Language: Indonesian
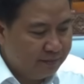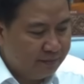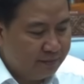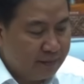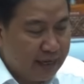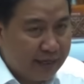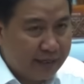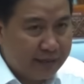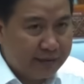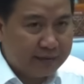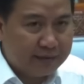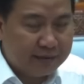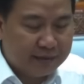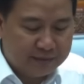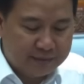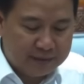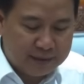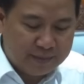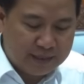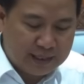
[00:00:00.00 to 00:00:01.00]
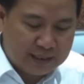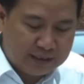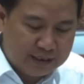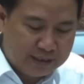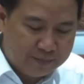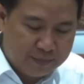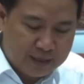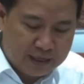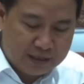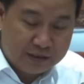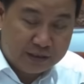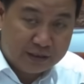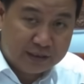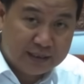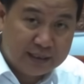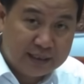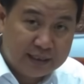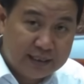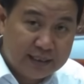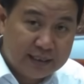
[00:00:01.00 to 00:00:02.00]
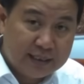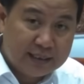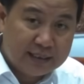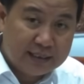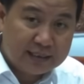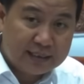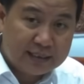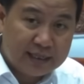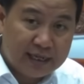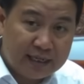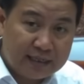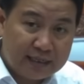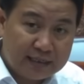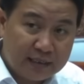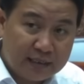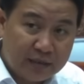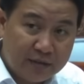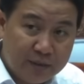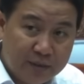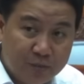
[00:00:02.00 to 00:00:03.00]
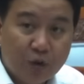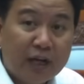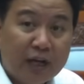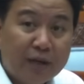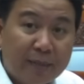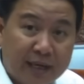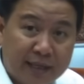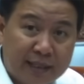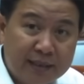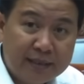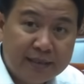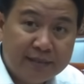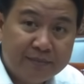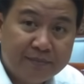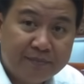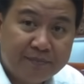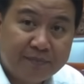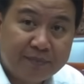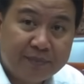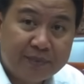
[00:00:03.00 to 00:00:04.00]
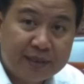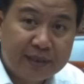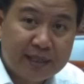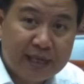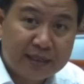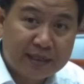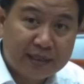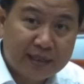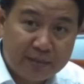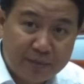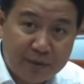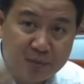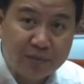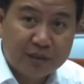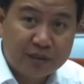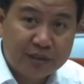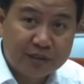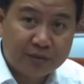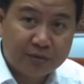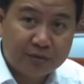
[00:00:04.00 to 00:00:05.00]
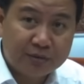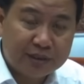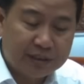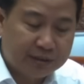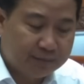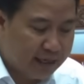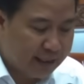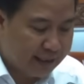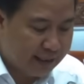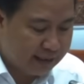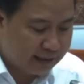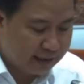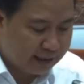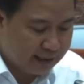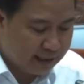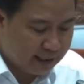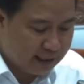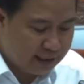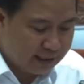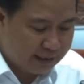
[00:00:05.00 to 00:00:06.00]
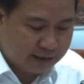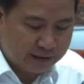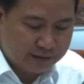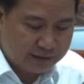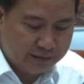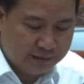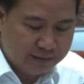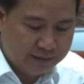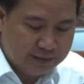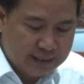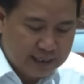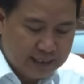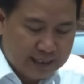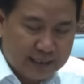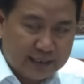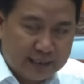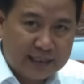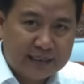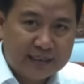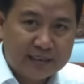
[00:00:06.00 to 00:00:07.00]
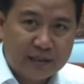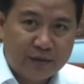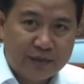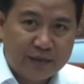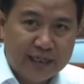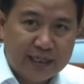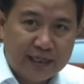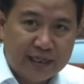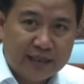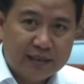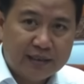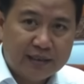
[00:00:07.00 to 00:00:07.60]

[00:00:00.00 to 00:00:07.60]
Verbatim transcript: Baik, terima kasih Pak John. Saya ke Saudi bulan Maret, dan kami berdiskusi banyak tentang hal itu dan saya itu the